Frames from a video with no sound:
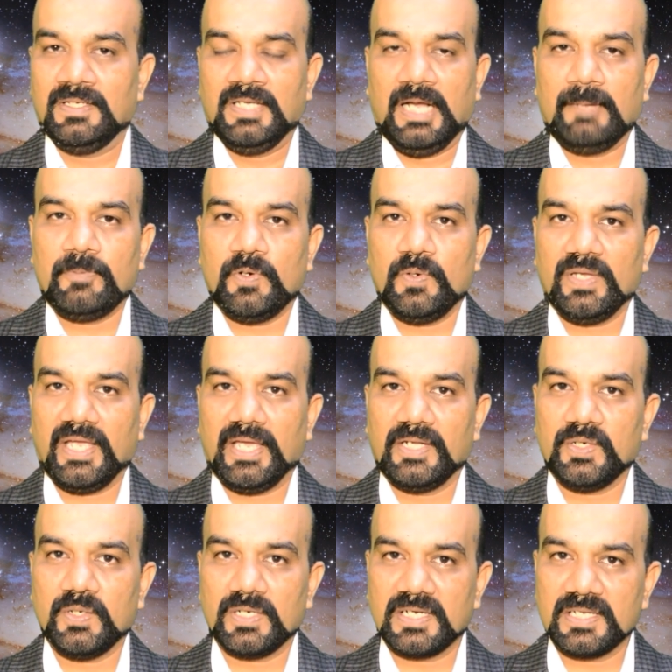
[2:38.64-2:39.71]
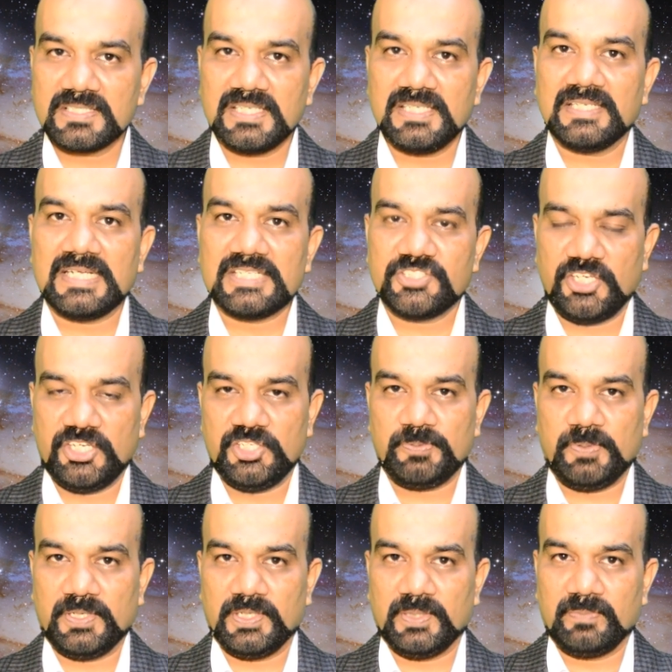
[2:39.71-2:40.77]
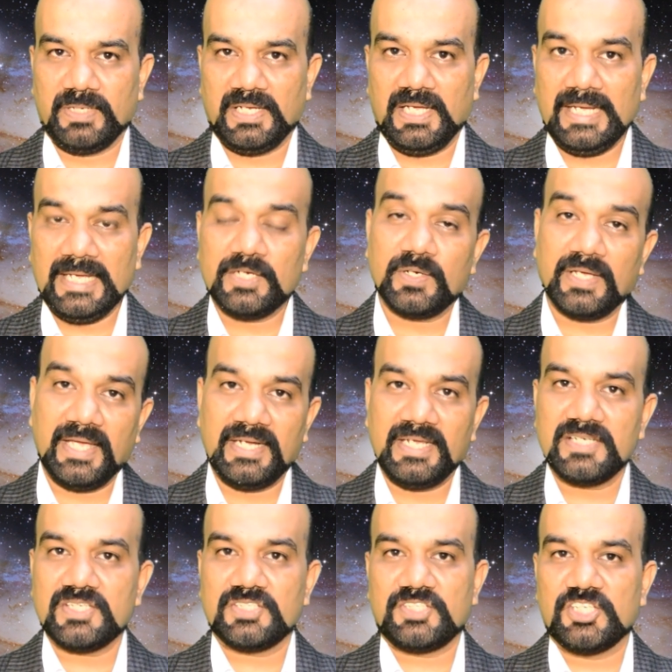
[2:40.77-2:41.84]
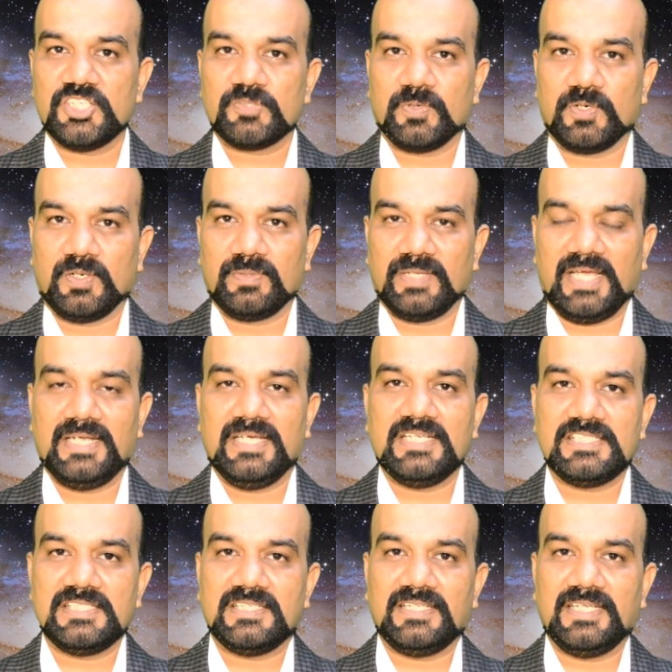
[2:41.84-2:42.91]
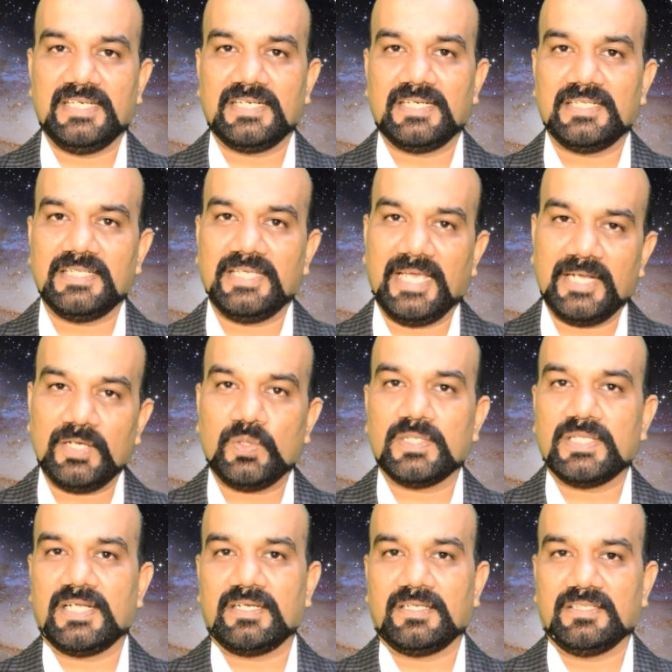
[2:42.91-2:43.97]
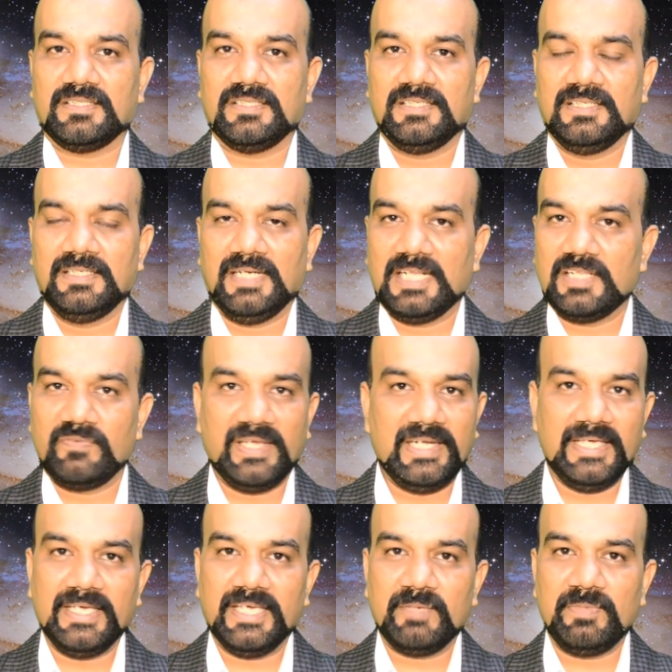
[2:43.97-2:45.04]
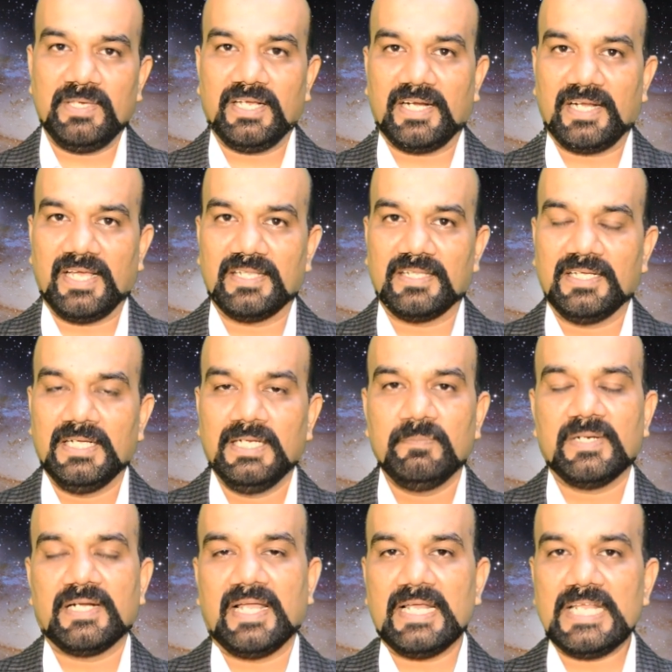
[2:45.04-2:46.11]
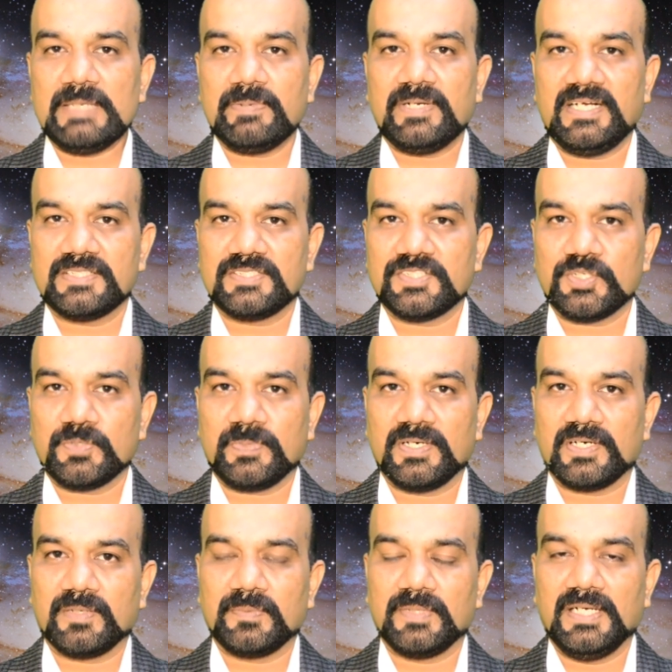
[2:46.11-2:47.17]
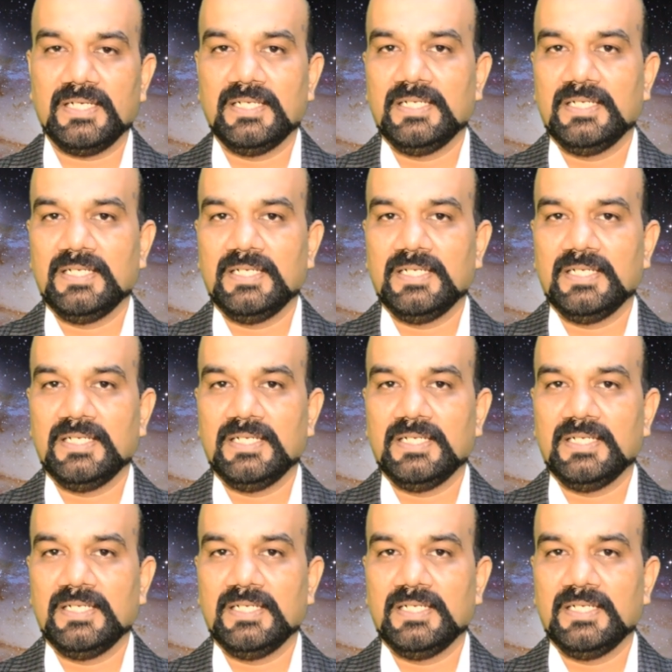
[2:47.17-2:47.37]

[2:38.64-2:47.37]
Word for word: அப்போ என்னோட ரிசல்ட் நான் சேஞ்ச் பண்ணோம்னா என்னோட எனர்ஜியை சேஞ்ச் பண்ணும் அந்த எனர்ஜின்றது எங்க இருக்குது எனக்குள்ளதான் இருக்குது அது வெளியே எங்கேயுமே கிடையாது பட் நிறைய பேர் நான் சர்ச் அவுட் பண்றோம்னா